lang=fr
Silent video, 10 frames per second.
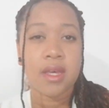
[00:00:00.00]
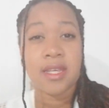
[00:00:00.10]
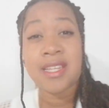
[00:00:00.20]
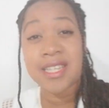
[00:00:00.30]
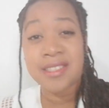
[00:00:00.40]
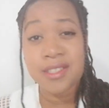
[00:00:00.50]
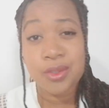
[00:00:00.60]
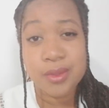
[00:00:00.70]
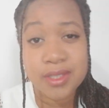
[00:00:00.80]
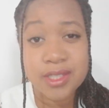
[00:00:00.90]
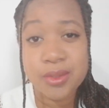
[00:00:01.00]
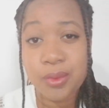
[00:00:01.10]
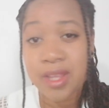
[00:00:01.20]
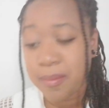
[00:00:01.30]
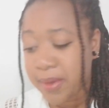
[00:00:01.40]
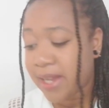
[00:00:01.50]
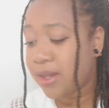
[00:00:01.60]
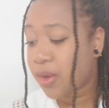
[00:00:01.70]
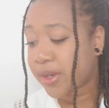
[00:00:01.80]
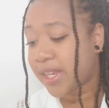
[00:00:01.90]
Il existe aussi ce qu'on
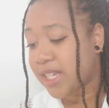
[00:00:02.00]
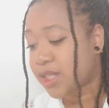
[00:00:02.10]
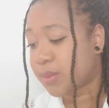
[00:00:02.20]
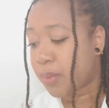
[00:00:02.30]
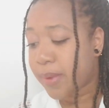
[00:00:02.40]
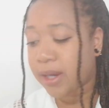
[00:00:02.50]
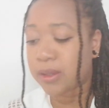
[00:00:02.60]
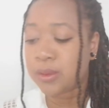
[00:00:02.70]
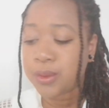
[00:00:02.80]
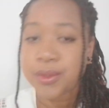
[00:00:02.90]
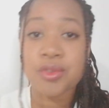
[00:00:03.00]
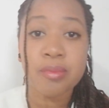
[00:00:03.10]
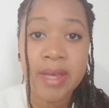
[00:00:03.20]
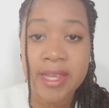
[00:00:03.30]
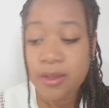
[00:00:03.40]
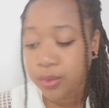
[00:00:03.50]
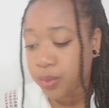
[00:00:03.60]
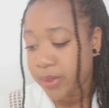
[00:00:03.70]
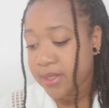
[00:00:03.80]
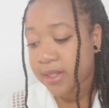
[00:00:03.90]
appelle l'orgasme par le sommeil. Donc
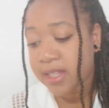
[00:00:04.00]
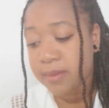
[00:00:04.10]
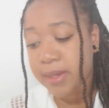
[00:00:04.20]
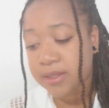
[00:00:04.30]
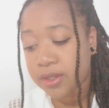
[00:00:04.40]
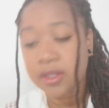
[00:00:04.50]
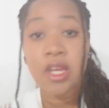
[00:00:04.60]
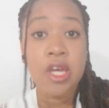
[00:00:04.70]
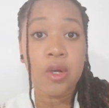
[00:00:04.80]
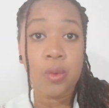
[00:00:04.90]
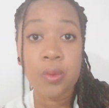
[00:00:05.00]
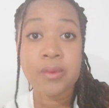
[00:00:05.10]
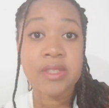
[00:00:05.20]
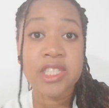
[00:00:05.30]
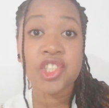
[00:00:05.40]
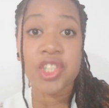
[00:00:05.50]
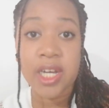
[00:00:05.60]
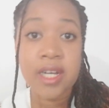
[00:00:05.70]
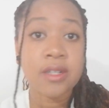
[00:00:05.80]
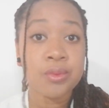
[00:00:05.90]
oui, certaines personnes ont
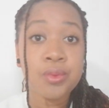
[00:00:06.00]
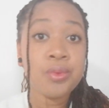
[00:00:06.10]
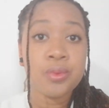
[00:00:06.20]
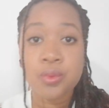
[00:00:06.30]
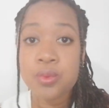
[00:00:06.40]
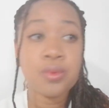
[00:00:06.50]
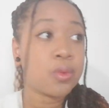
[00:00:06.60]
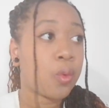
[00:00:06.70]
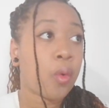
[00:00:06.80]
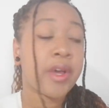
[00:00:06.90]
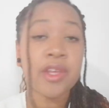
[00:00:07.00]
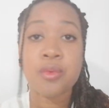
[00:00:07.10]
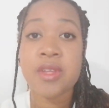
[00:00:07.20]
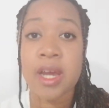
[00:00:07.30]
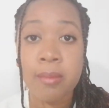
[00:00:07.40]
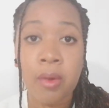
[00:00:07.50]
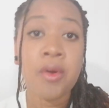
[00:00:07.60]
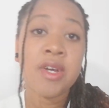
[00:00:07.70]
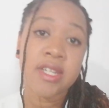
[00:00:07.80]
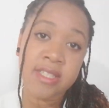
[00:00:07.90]
déjà eu ou ont régulièrement
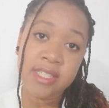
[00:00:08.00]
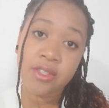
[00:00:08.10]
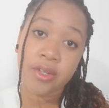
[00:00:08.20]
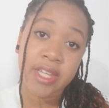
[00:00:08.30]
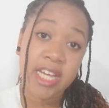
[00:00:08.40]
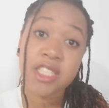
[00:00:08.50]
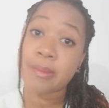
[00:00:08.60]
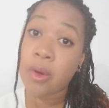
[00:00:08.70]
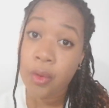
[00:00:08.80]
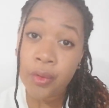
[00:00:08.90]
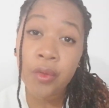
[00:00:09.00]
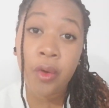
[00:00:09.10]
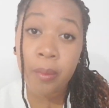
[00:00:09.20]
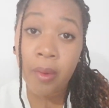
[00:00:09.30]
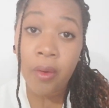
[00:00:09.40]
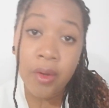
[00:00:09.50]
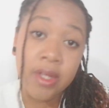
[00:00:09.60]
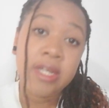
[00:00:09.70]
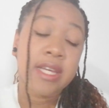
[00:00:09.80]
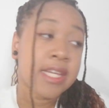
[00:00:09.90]
des orgasmes en dormant
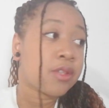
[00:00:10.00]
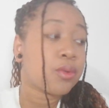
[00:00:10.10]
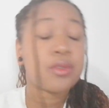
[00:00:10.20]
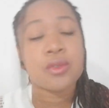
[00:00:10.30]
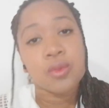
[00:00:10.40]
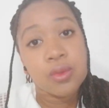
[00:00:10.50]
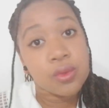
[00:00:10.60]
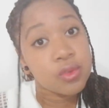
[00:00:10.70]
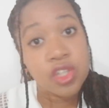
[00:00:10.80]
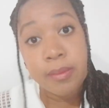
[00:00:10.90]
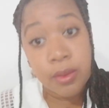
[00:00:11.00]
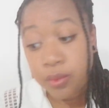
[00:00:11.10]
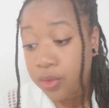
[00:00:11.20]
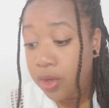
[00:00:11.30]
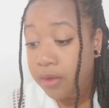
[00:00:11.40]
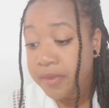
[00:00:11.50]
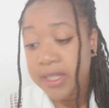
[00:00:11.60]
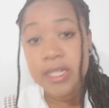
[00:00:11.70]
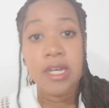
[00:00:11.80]
et d'autres n'en ont jamais eu de leur vie.